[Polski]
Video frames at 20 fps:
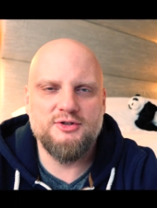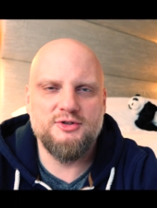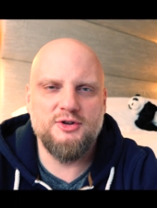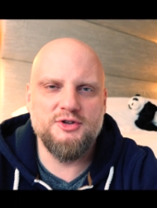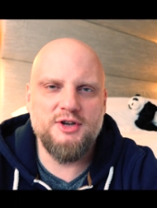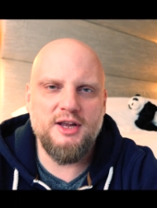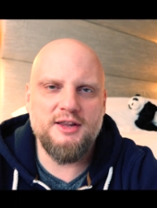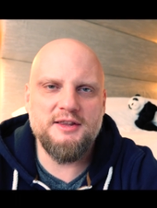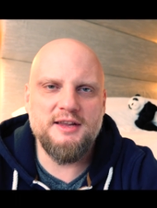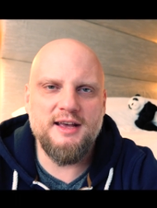
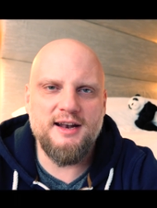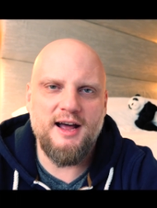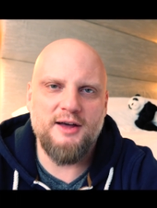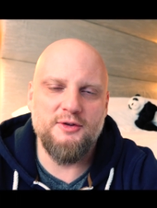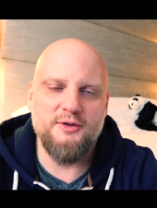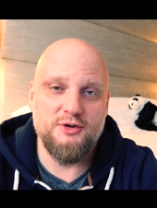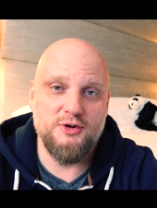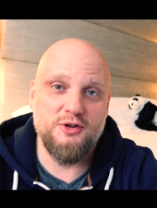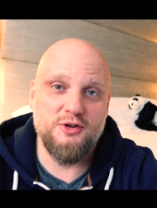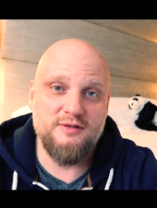codziennie
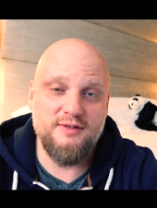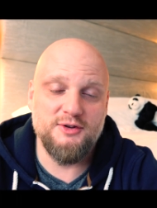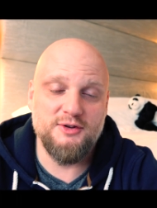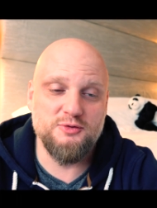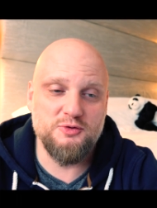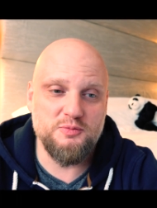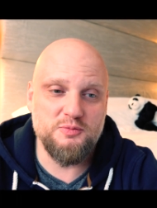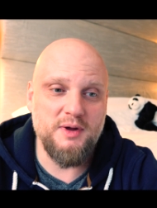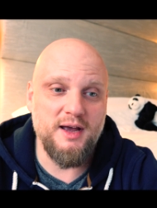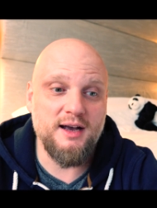rano się do Was
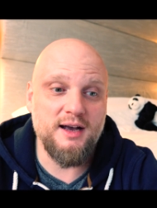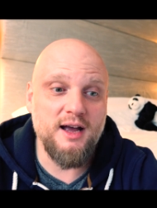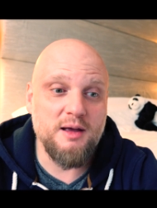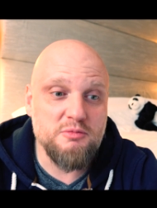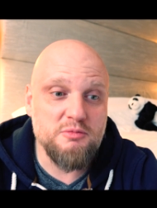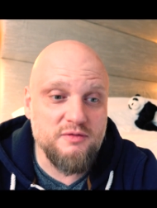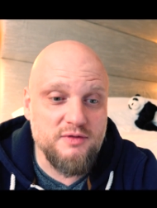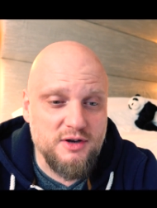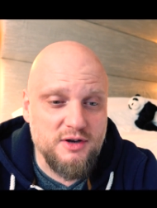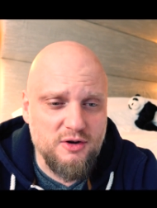uśmiecha i
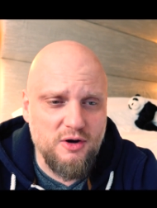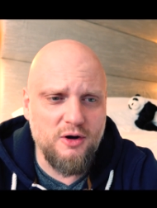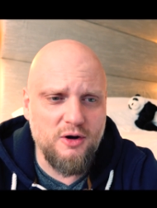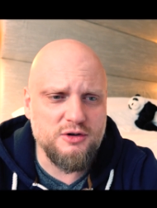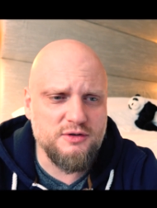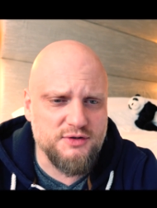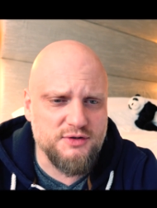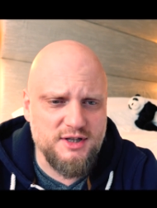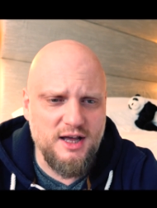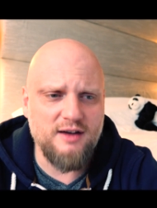mówi,
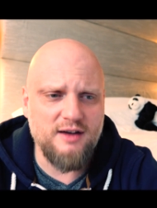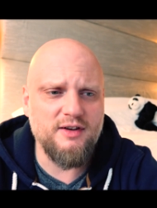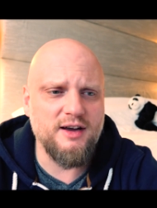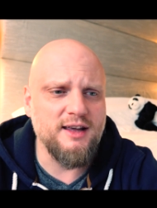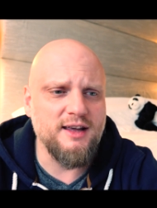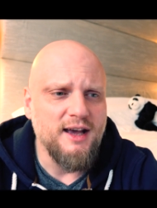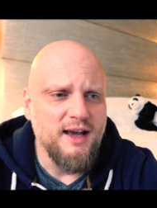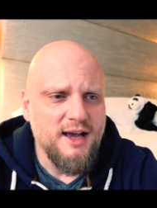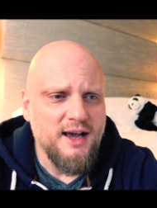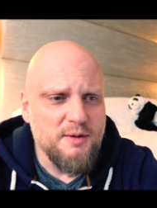chodź, wstawaj,